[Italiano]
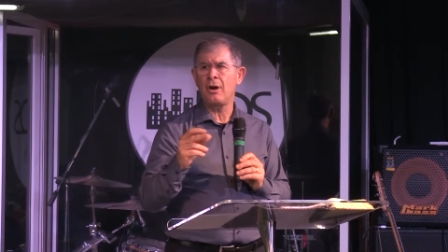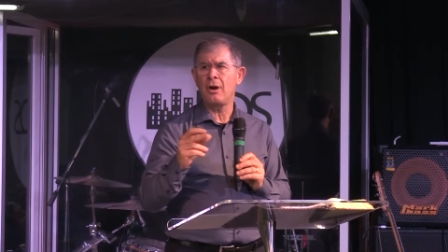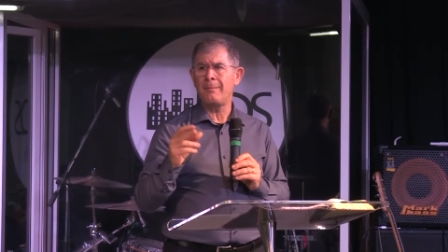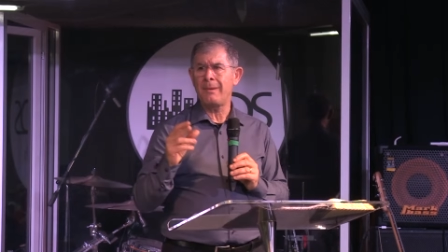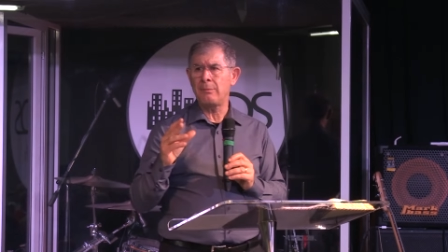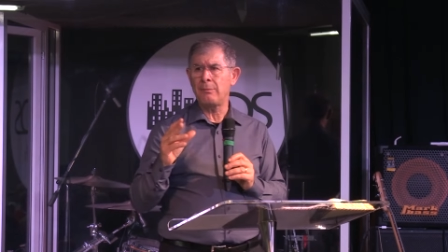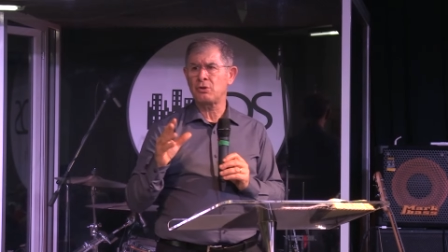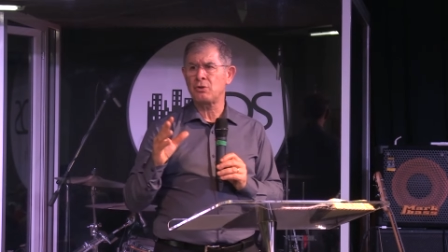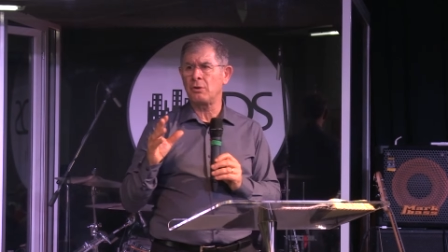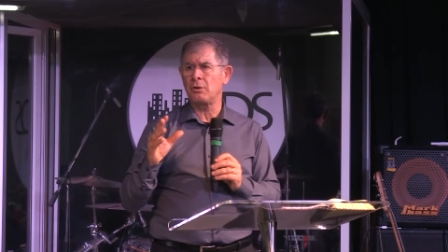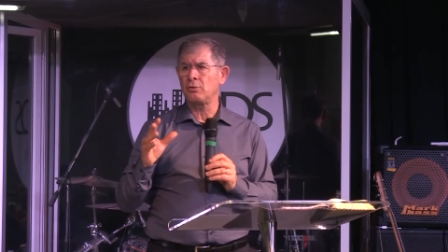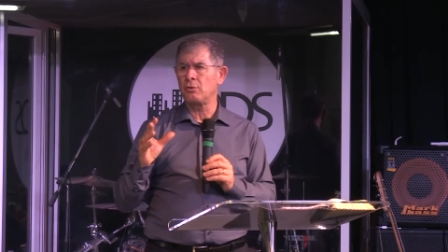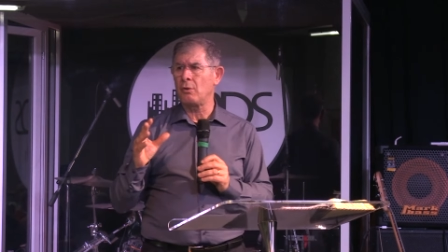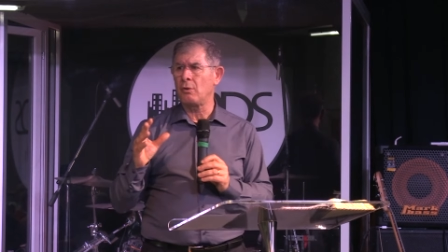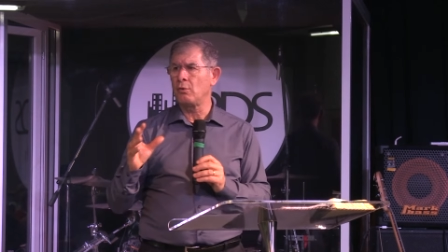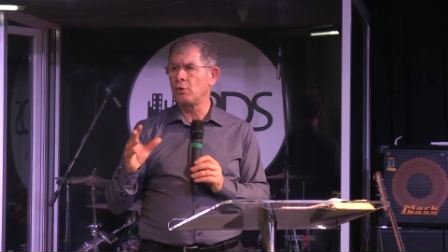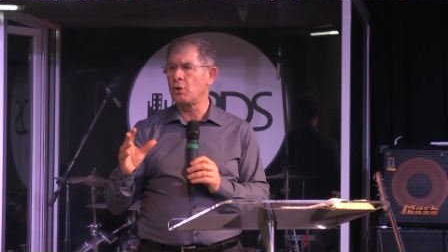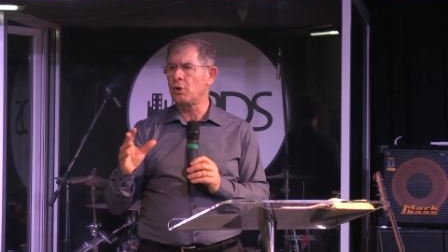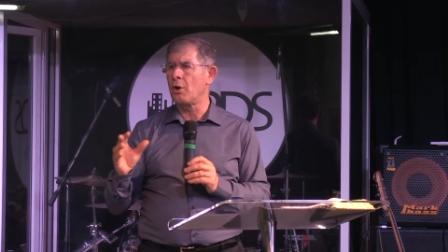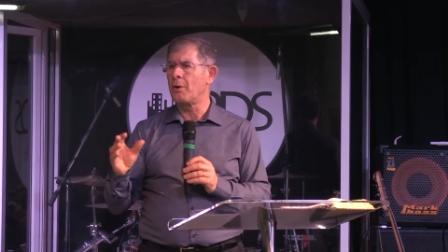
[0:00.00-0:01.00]
abbiamo solo
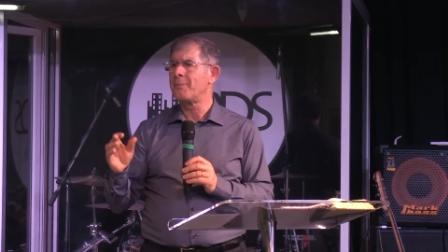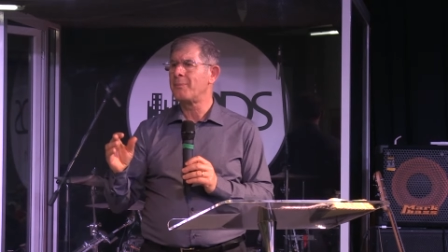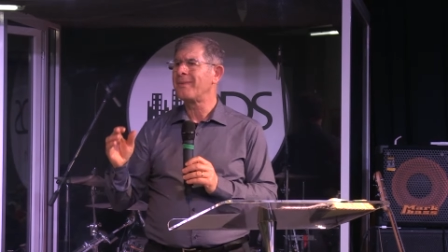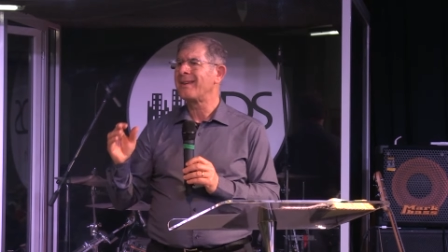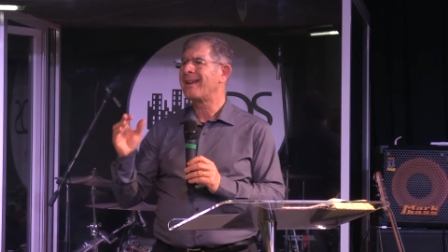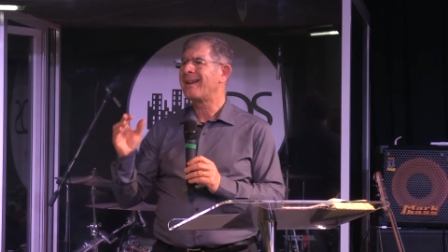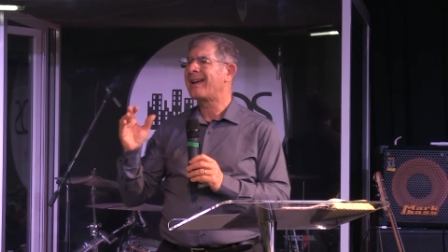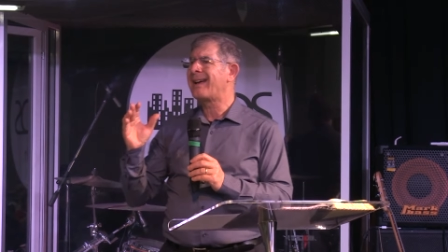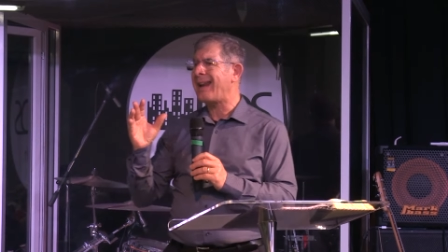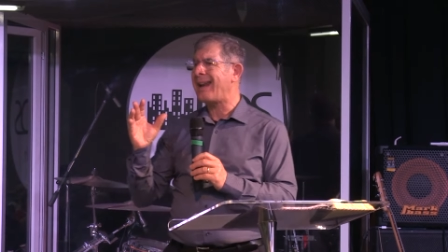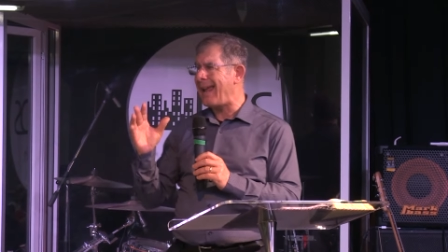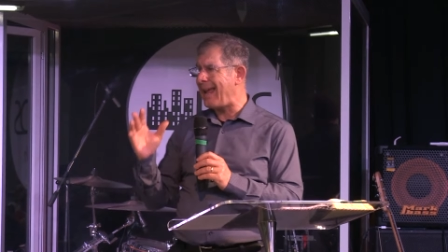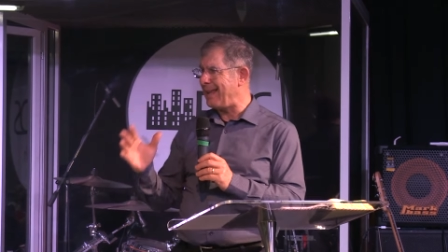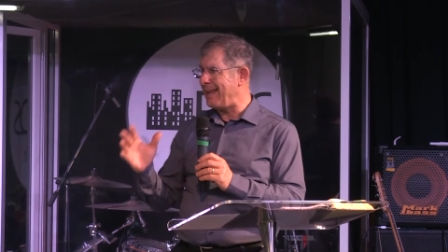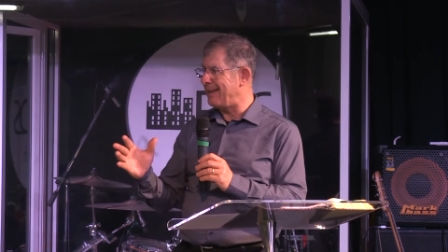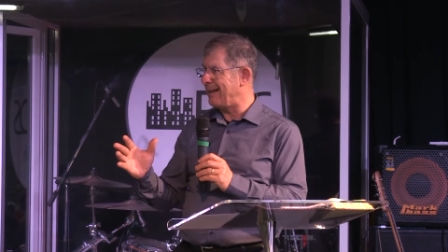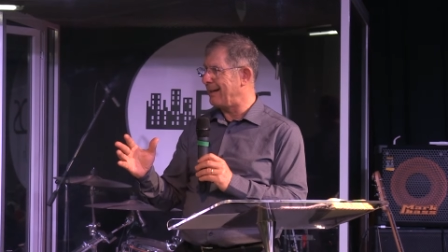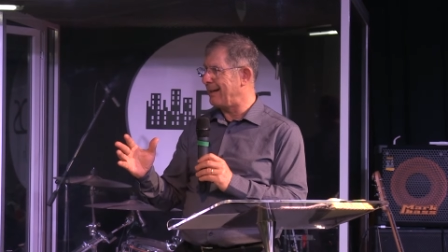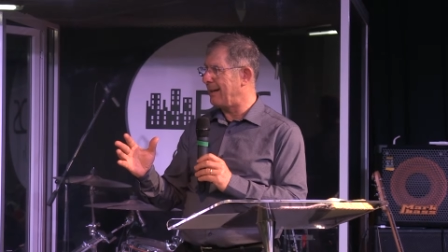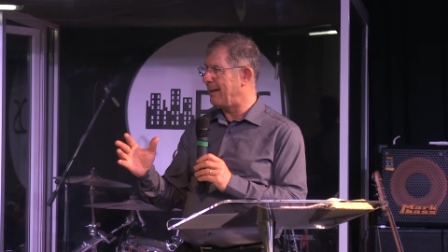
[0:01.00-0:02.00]
dovuto
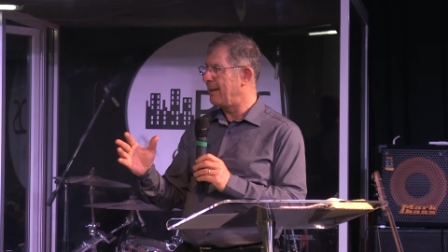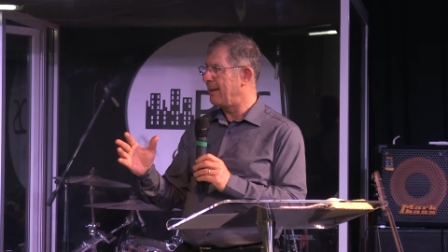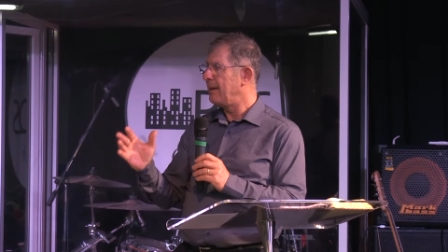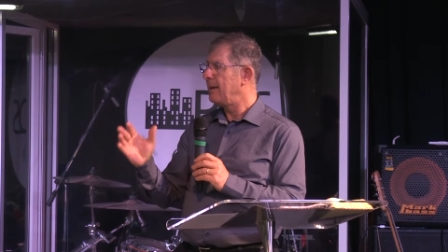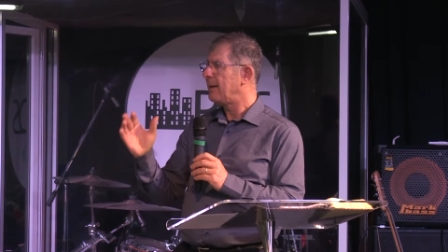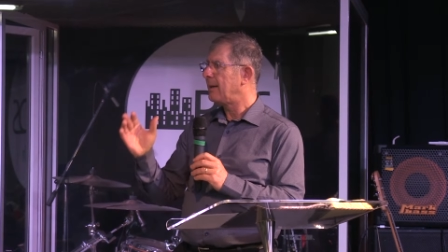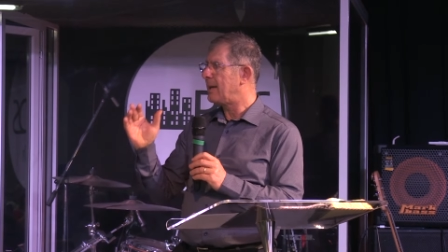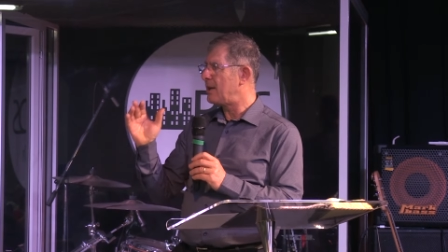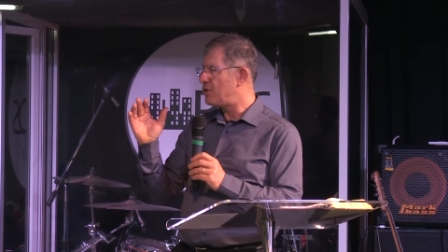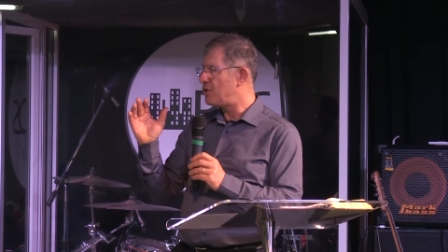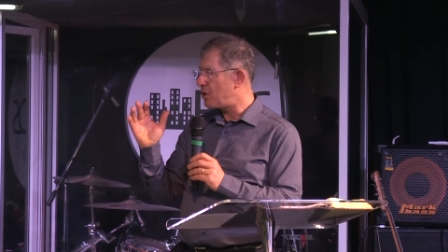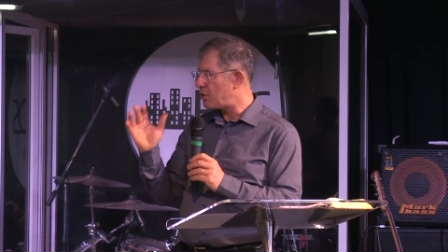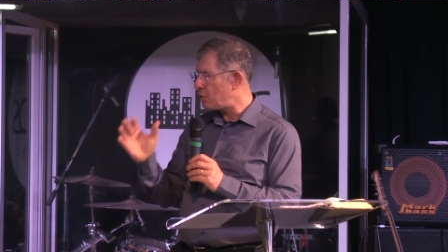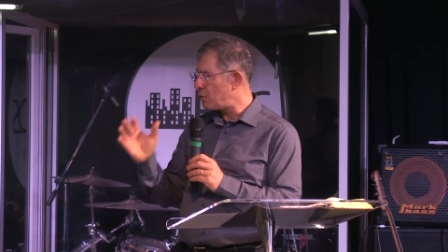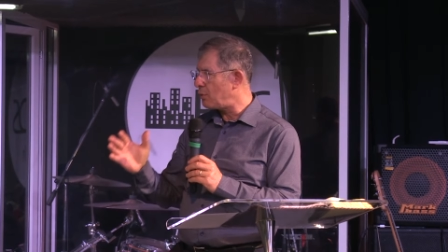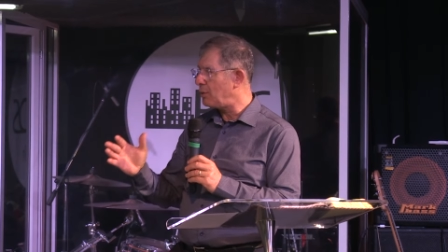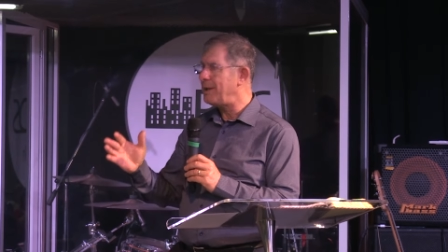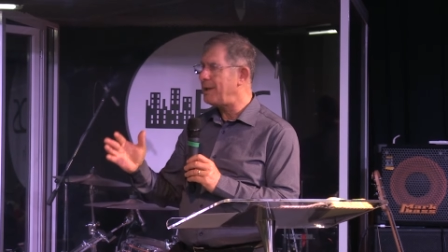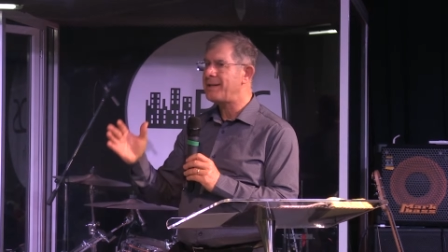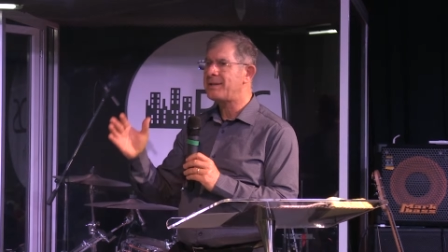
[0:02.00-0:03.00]
credere che
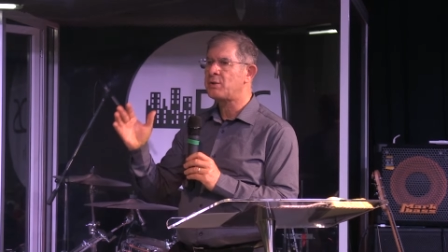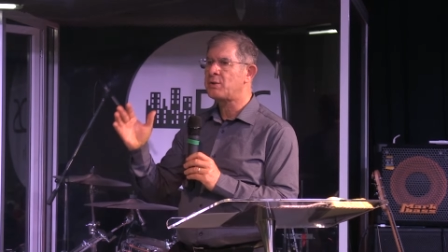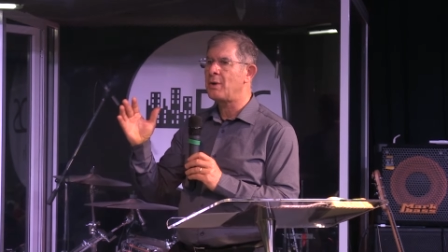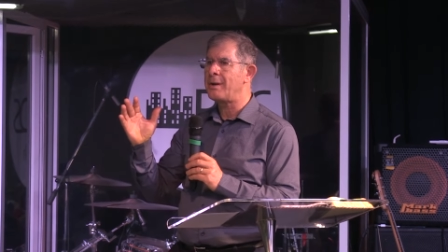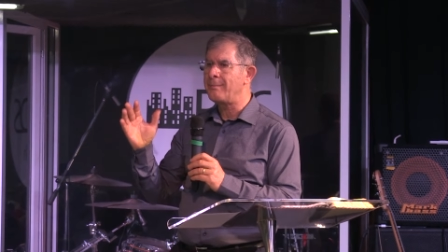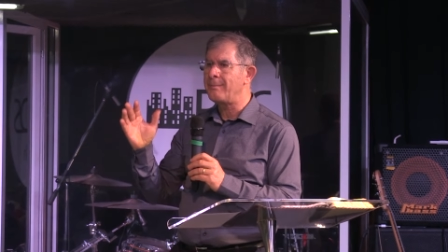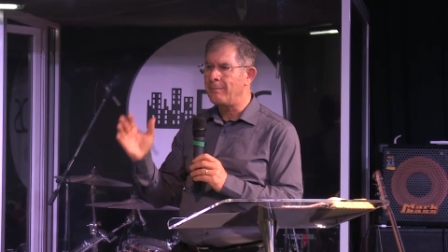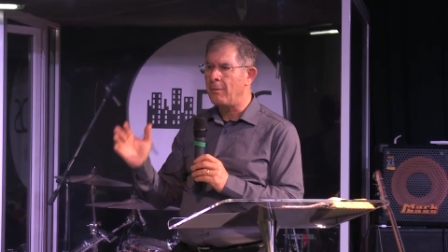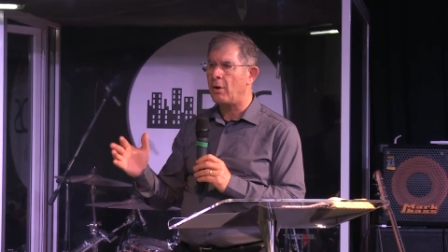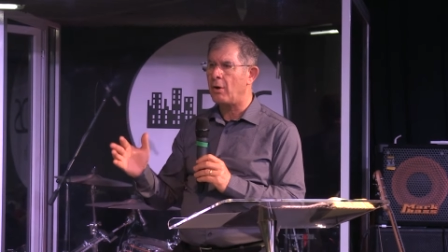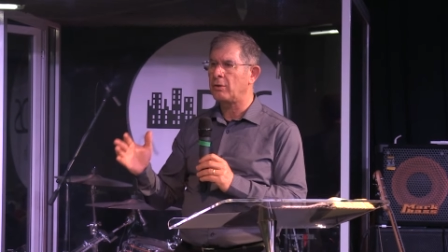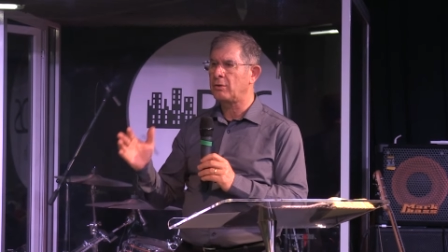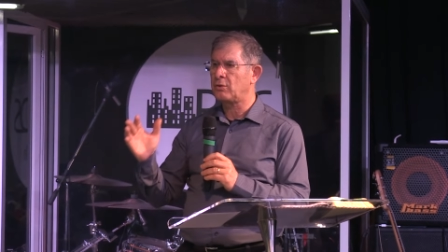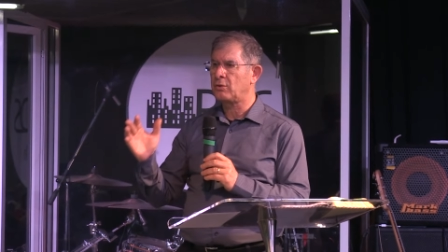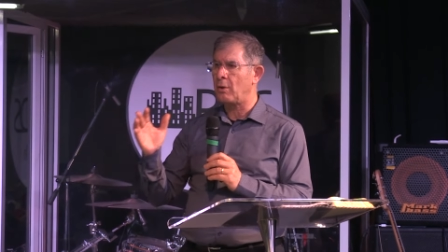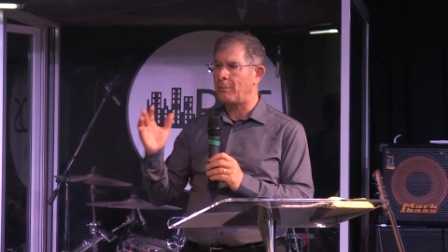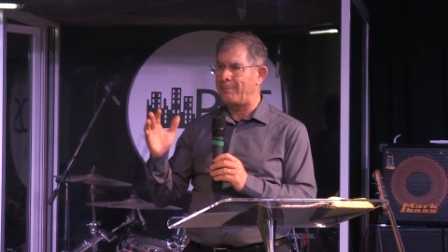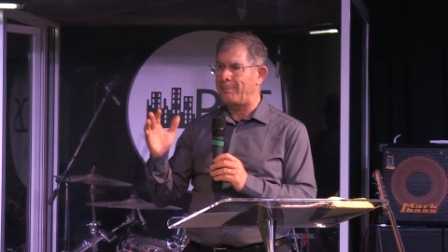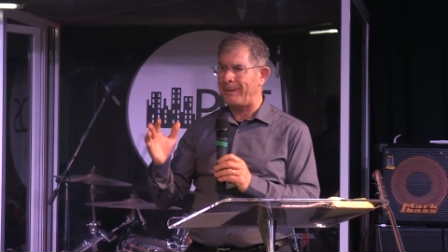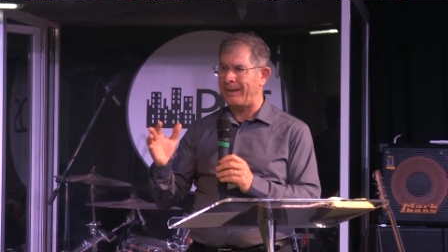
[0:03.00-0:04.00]
Gesù Cristo è
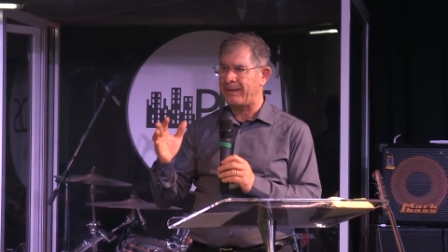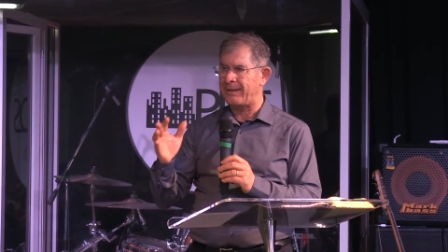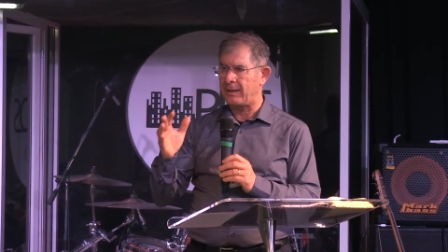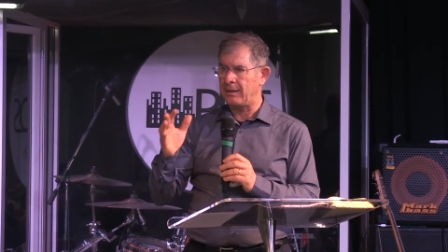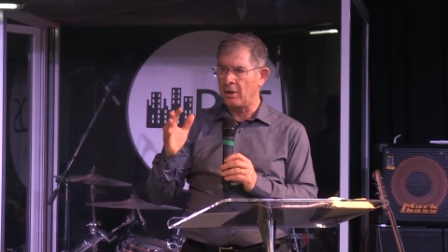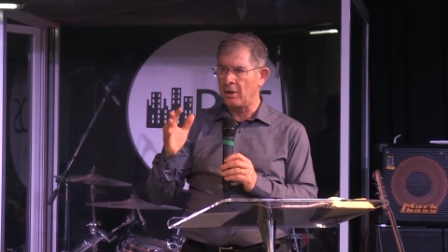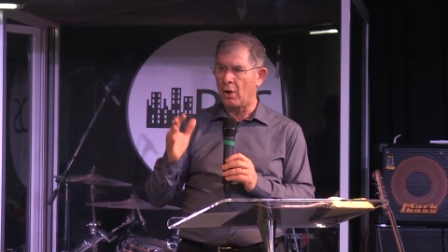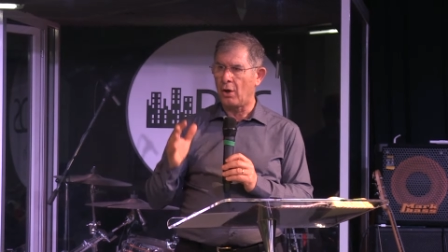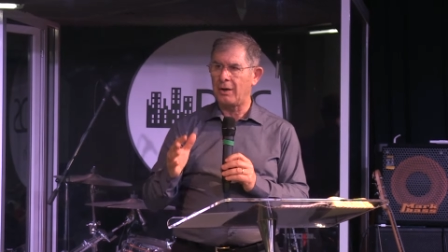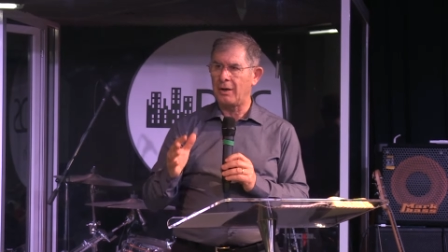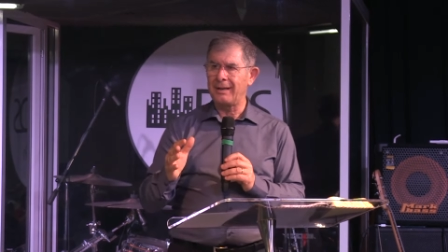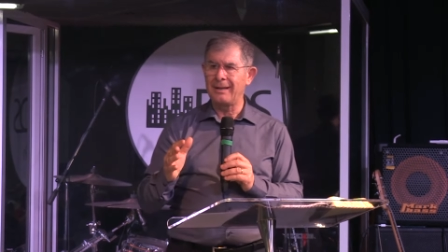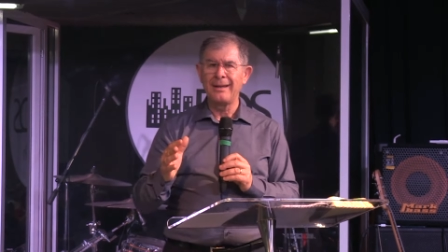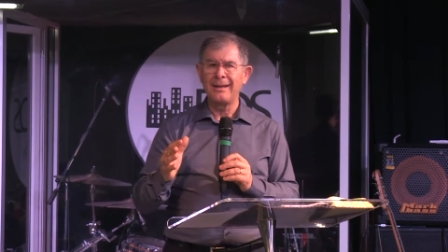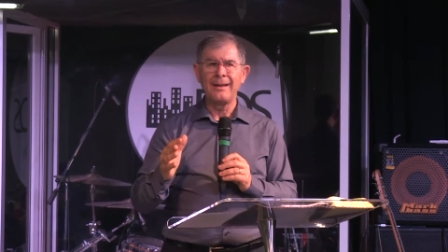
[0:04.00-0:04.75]
morto per noi,